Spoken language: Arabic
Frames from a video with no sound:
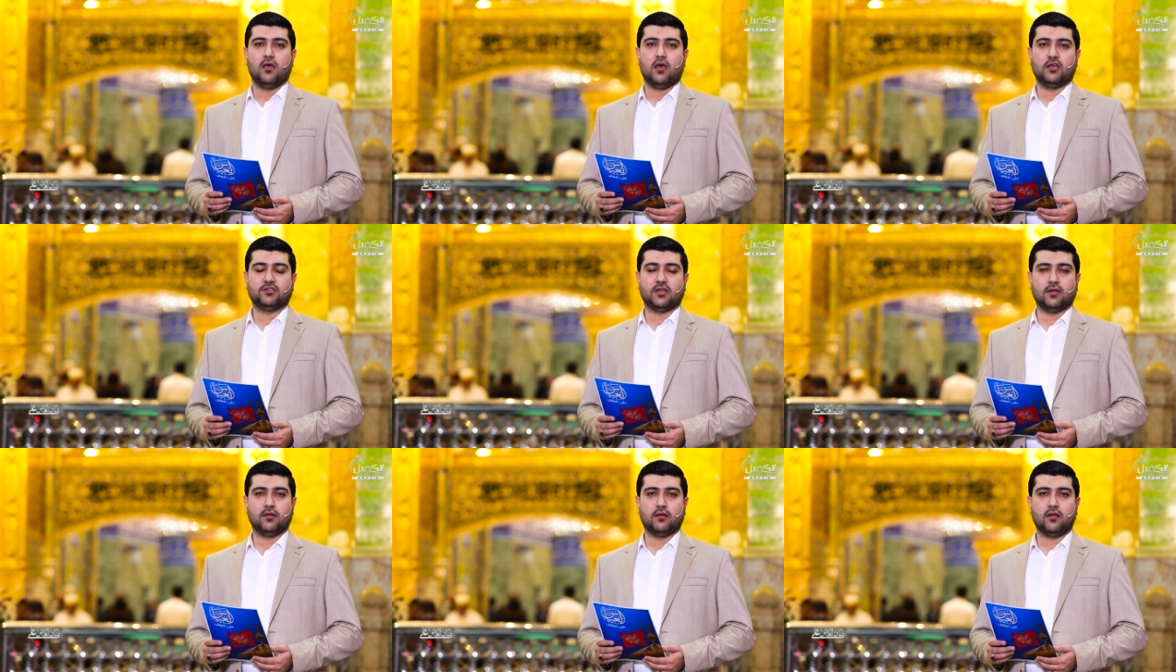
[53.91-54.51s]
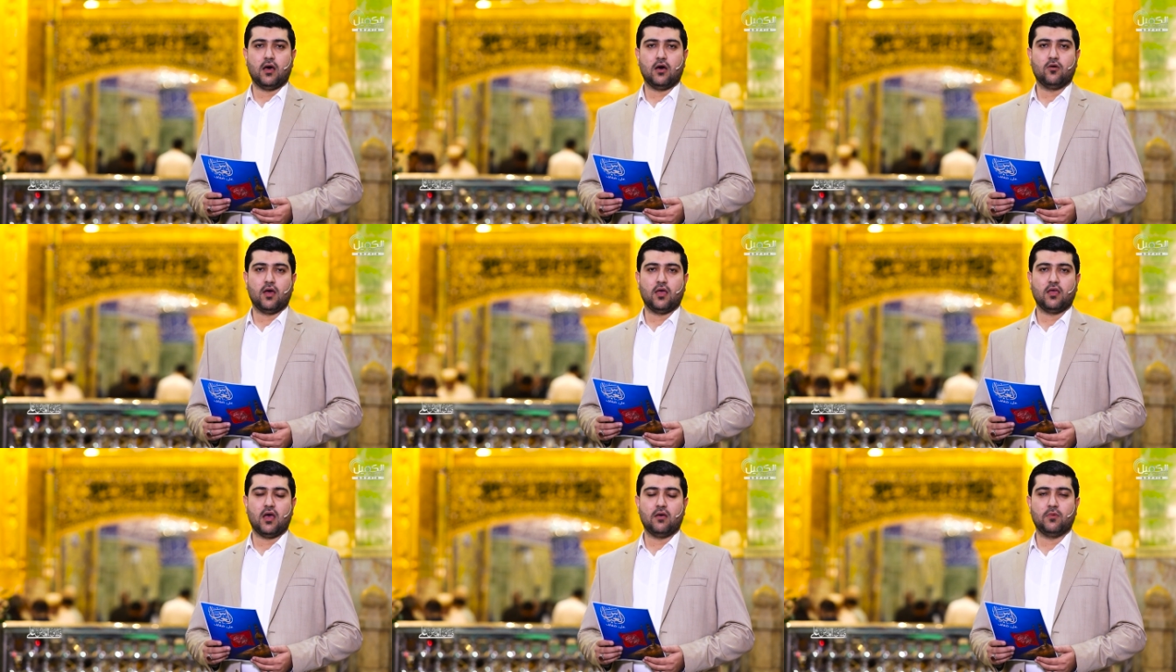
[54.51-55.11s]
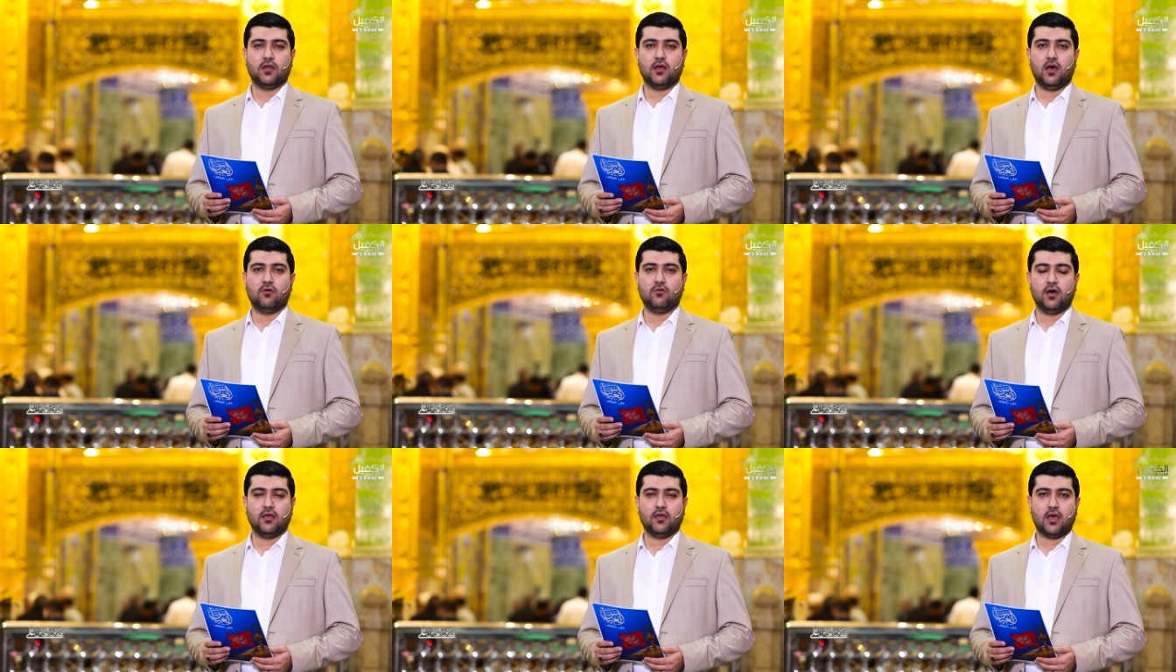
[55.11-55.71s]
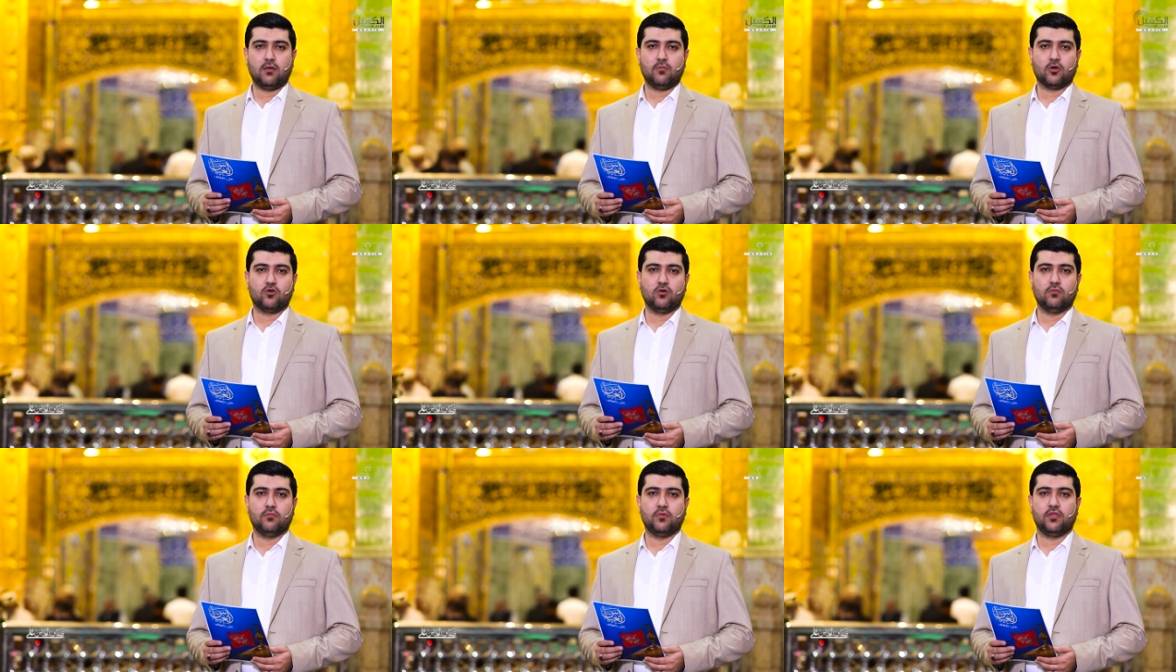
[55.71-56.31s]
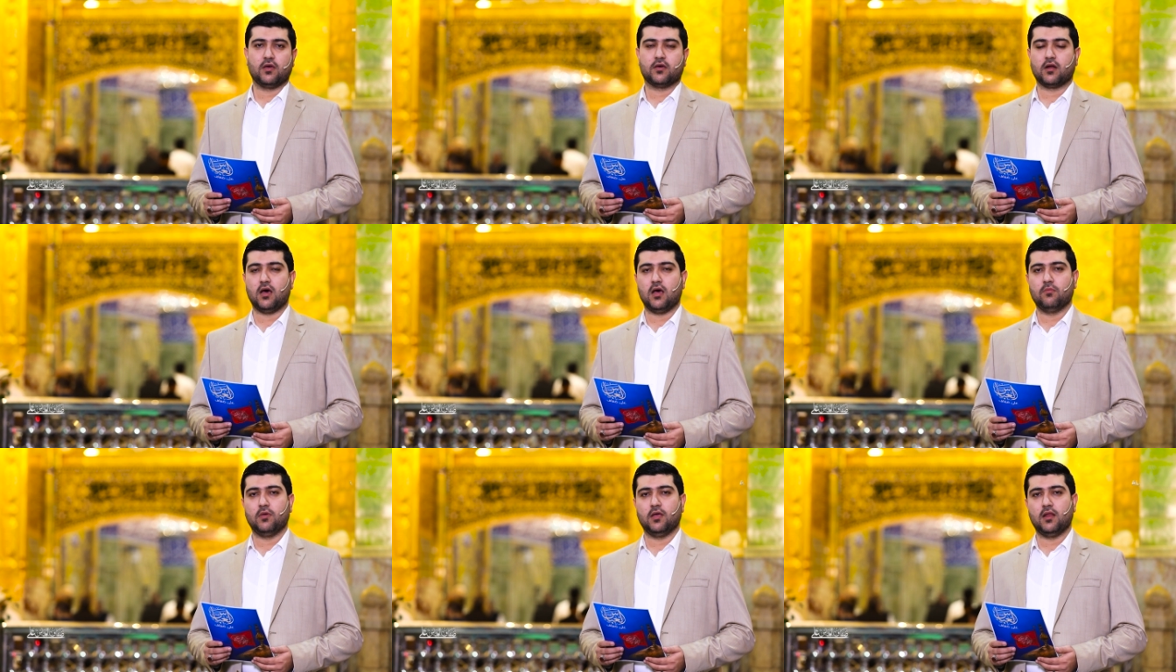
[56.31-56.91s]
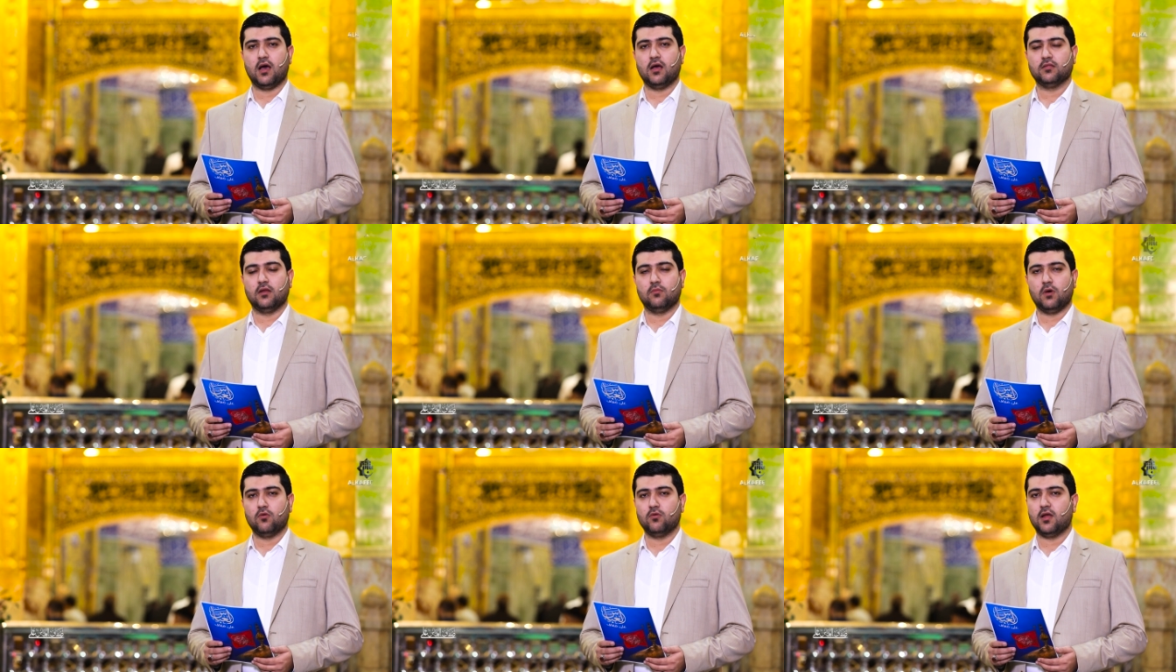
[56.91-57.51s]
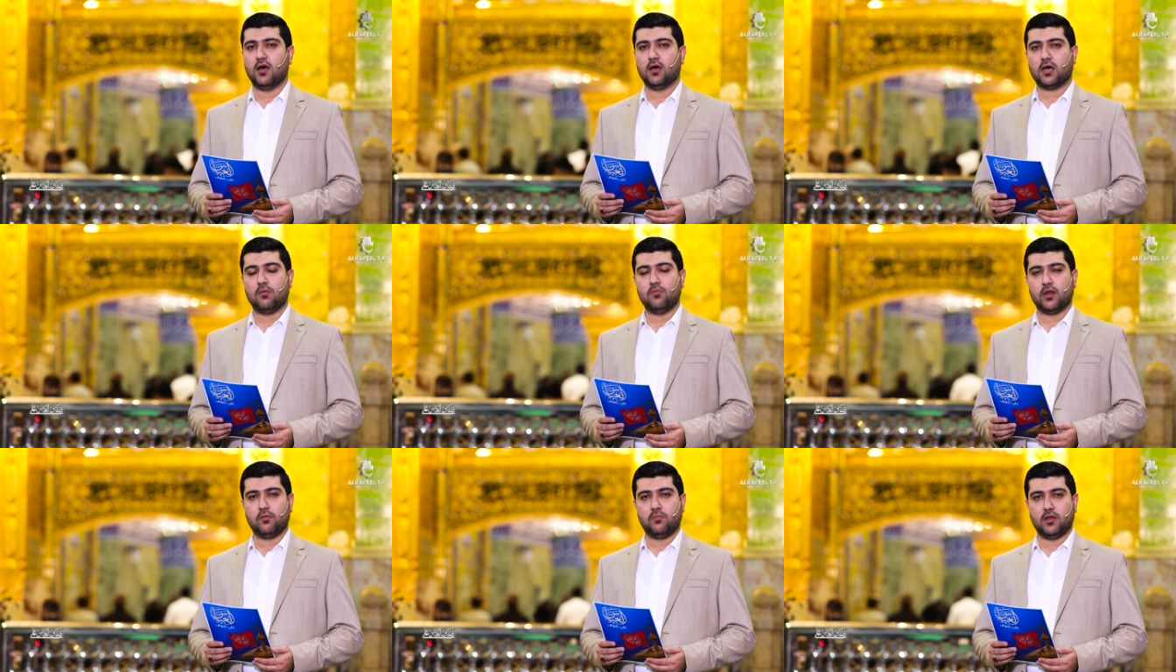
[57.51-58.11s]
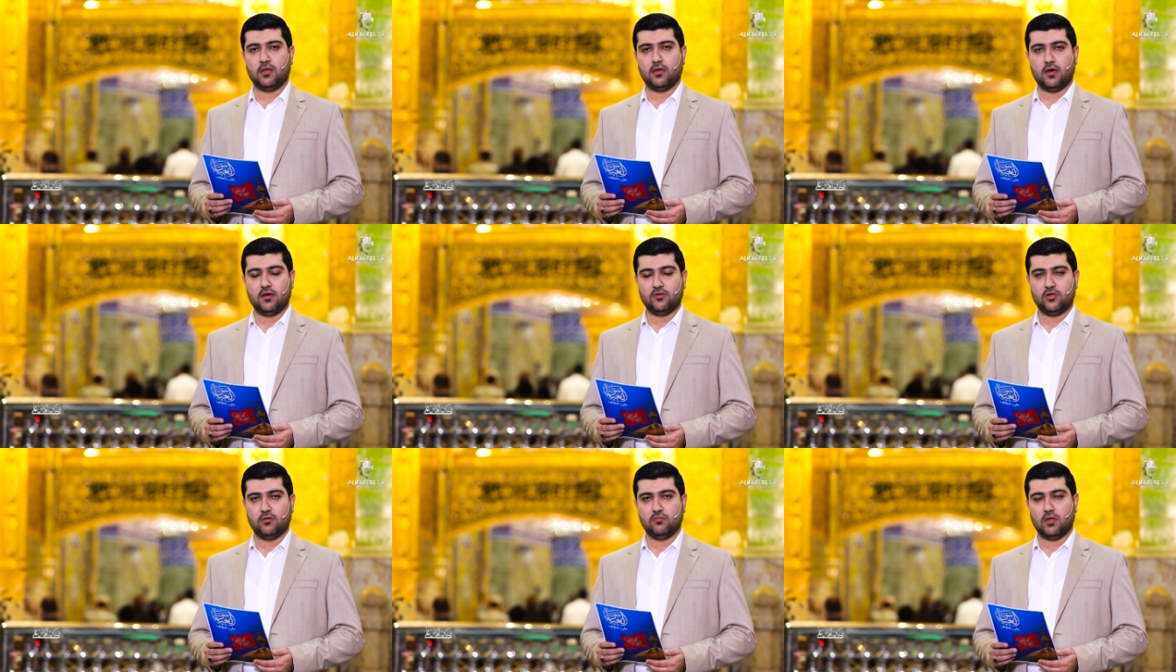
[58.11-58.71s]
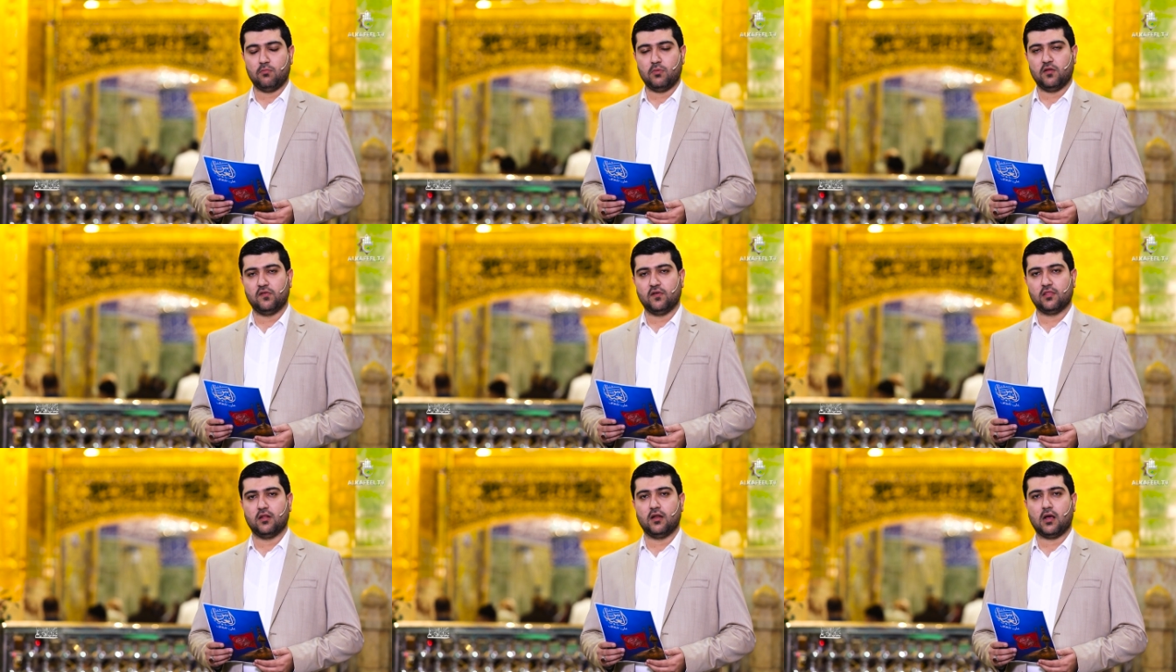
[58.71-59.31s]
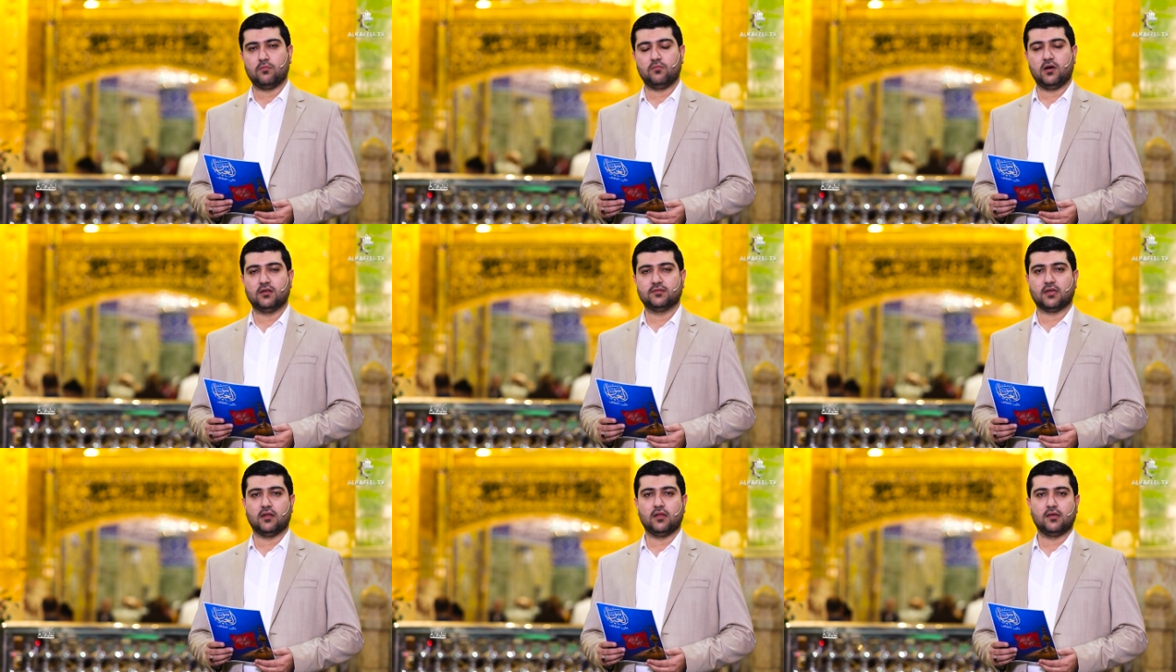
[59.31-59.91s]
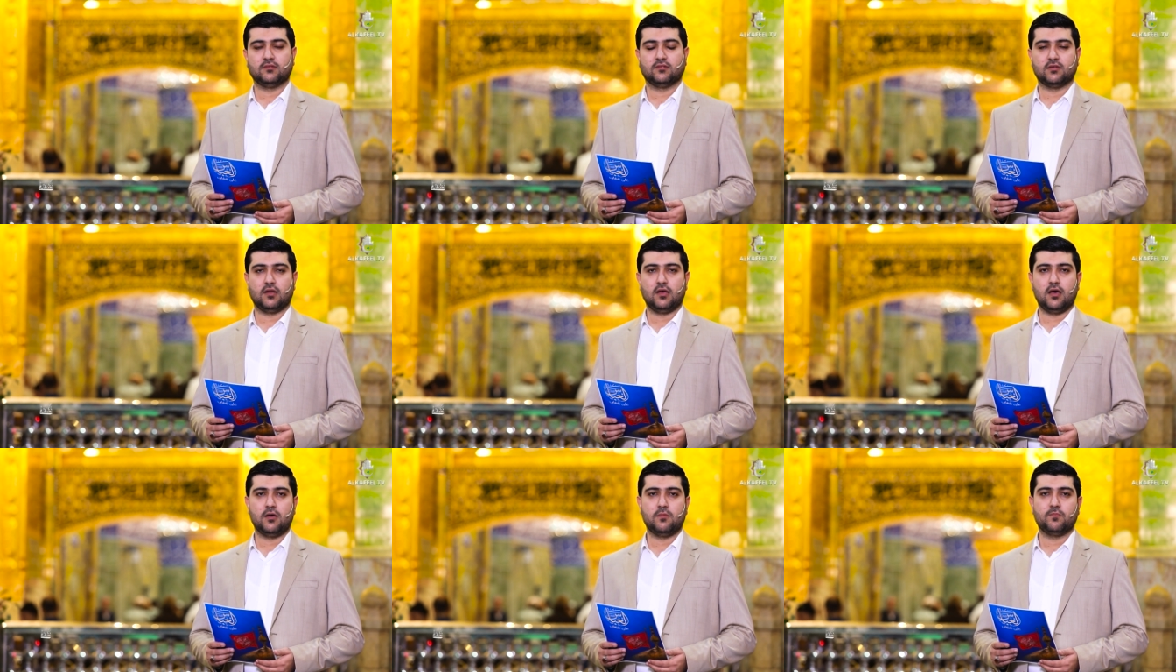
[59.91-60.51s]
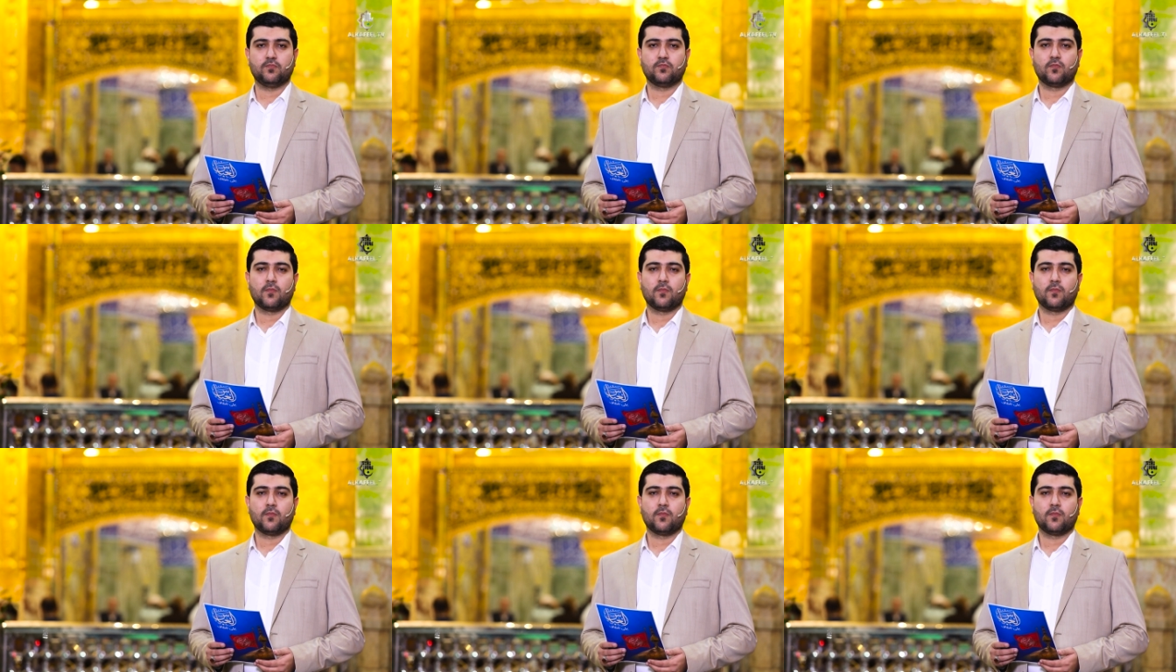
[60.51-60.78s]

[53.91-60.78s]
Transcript: اسعد الله ايامنا وايامكم بذكرى ميلاد المولى قمر بن هاشم ابي الفضل العباس عليه السلام.